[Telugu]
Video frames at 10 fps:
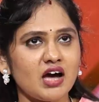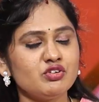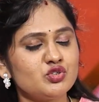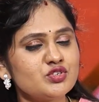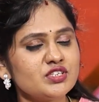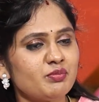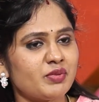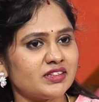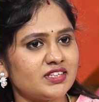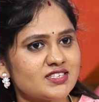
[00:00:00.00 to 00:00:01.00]
అవి చూసిన
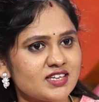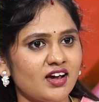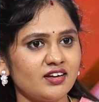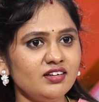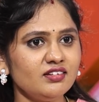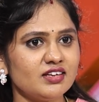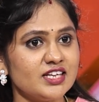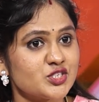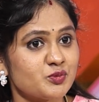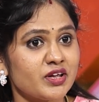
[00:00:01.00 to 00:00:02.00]
ప్రతిసారి
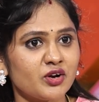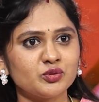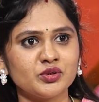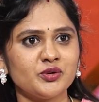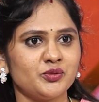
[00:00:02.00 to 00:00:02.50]
ఇన్స్పైర్ అవుతూనే